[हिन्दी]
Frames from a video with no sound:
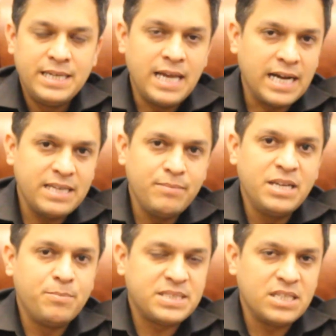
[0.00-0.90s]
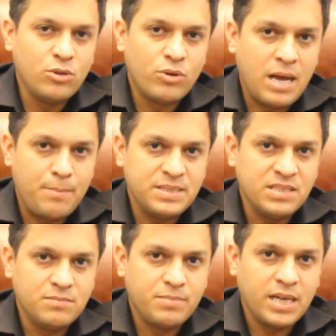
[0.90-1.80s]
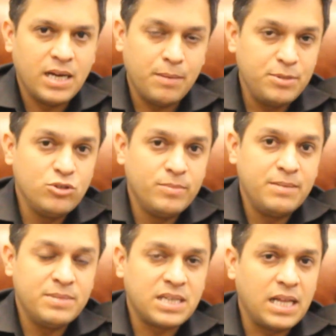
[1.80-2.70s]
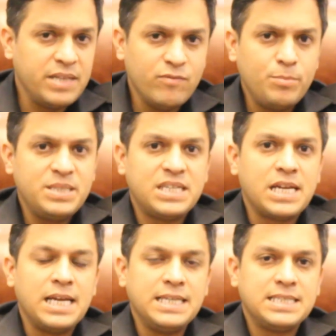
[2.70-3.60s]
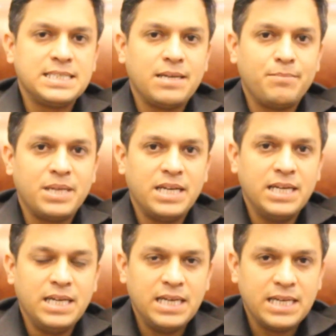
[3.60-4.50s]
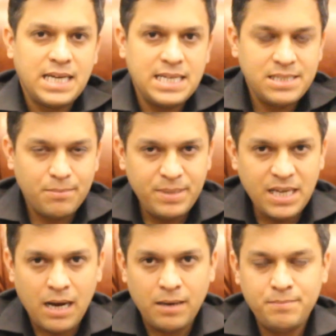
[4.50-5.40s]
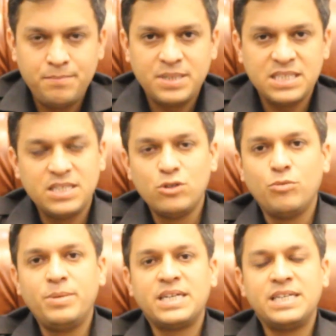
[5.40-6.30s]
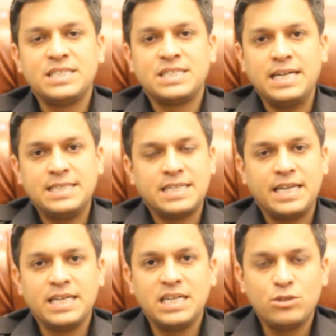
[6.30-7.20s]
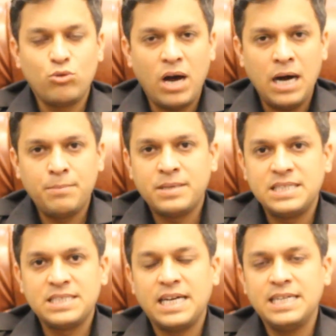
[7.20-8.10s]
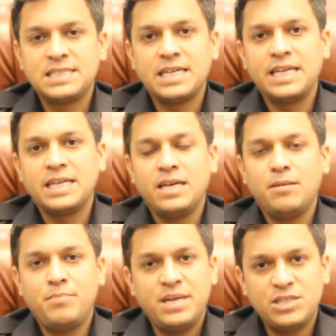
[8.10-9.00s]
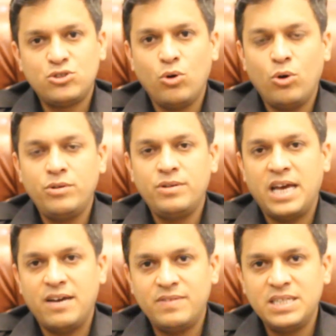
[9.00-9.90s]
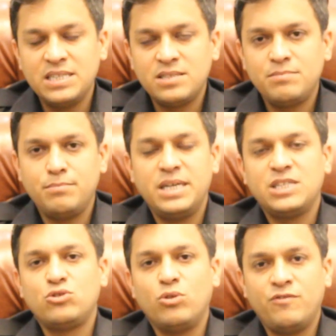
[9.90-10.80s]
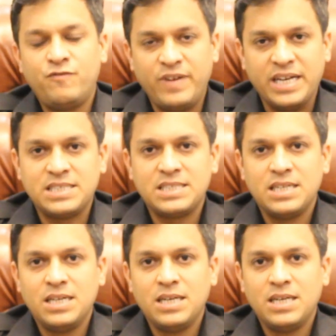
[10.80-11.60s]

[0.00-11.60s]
ना कि मेरी पसंद और नापसंद पे अभी जो मैंने मिसाल दी वो भी जनरलाइज एग्जाम्पल है कि जब भी आप किसी को भी क्रिटिसाइज़ करेंगे तो आप क्रिटिसाइज़ करेंगे बेस्ड ऑन एविडेंस बेस्ड ऑन फैक्ट्स